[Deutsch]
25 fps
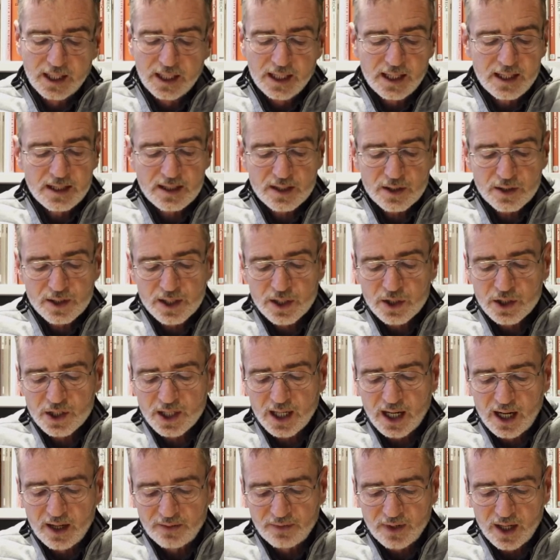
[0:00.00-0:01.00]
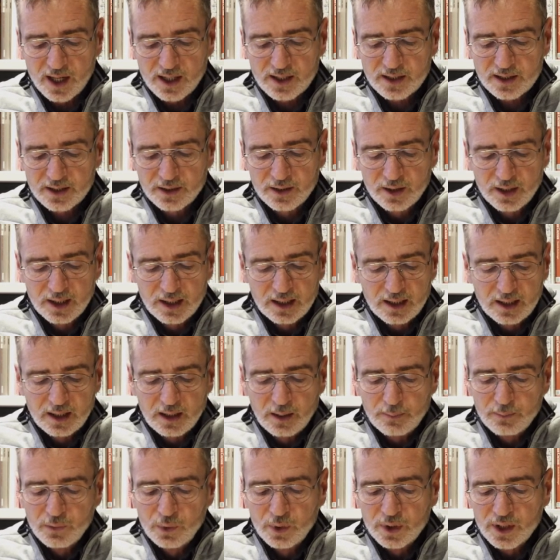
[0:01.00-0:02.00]
ist aus den Strafakten
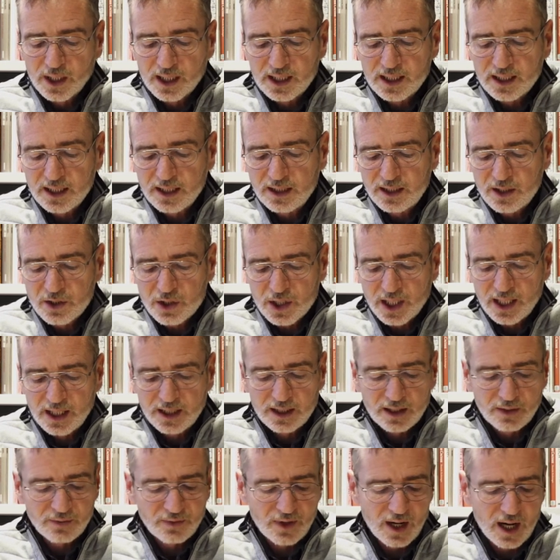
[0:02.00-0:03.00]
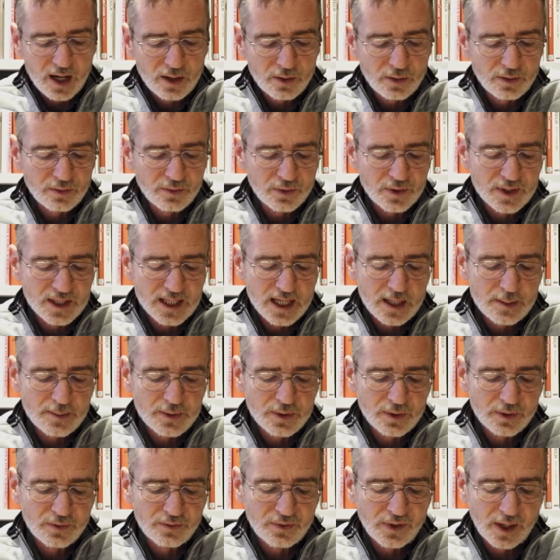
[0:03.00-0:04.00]
nur nach kritischer Hinterfragung von
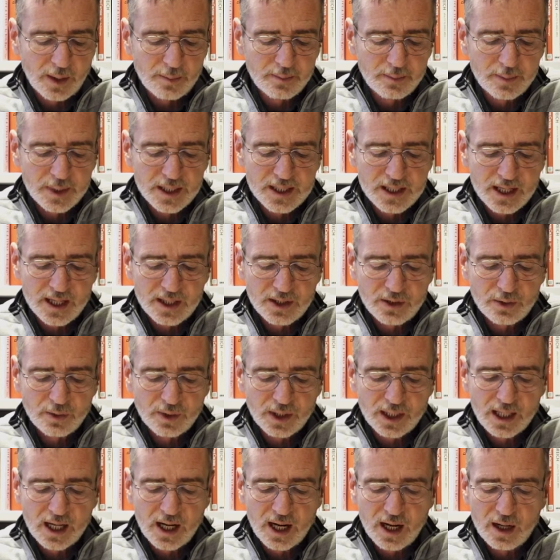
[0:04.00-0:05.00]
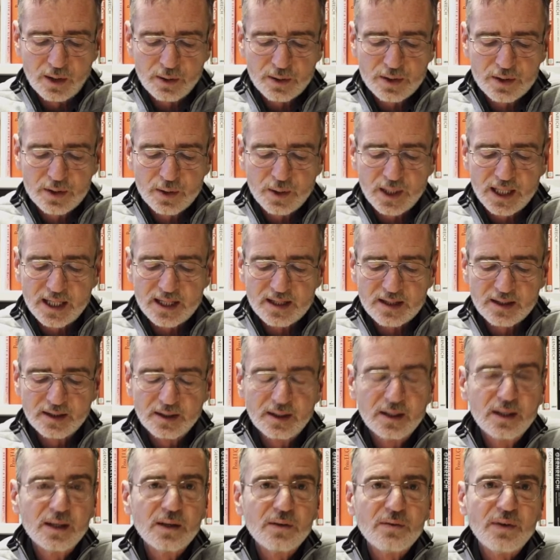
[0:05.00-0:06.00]
Selbst- und Fremdbezeichnungen herauszulesen,
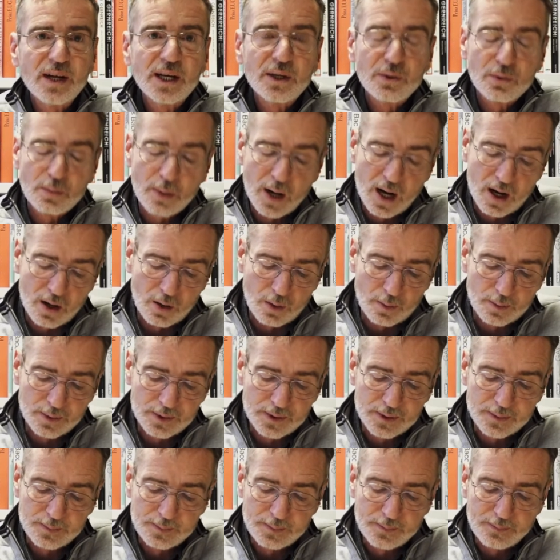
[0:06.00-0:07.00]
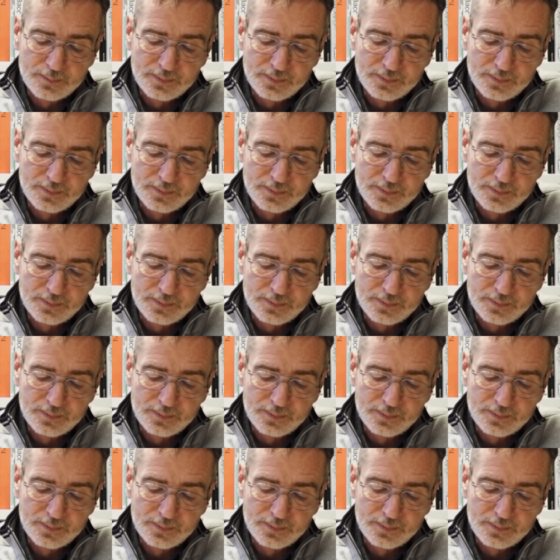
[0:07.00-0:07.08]
wenn überhaupt.